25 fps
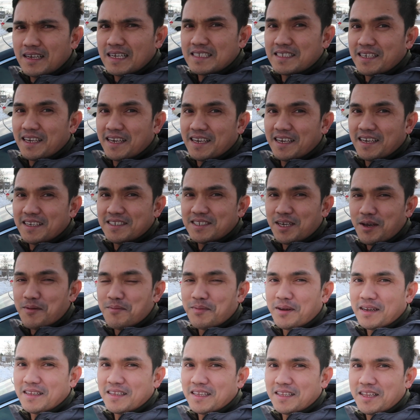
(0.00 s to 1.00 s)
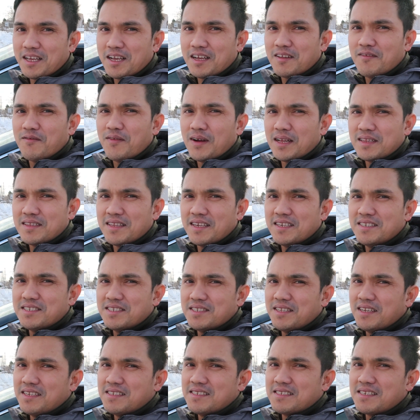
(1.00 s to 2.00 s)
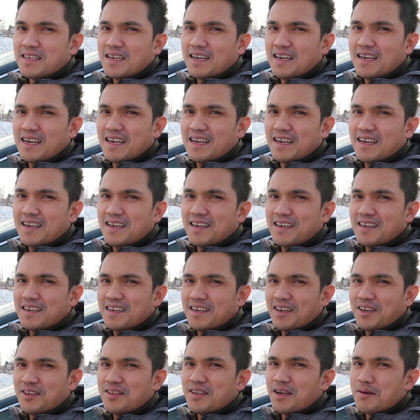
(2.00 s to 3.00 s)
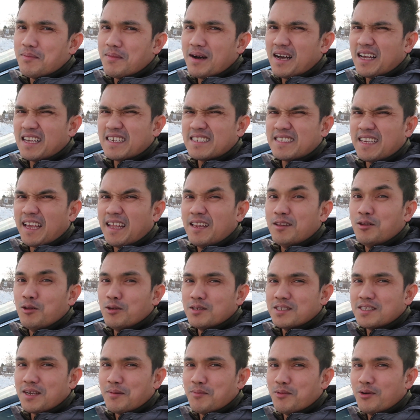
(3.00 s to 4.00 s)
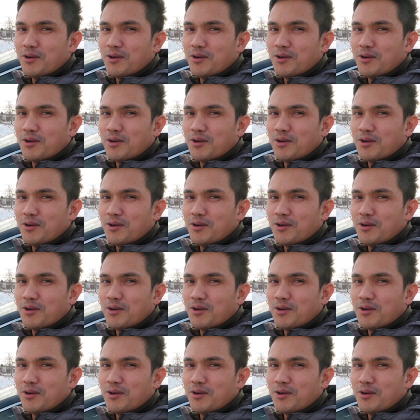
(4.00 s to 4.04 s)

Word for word: Kasi syempre, te-take advantage din sa, ayun nga, mga sale dun sa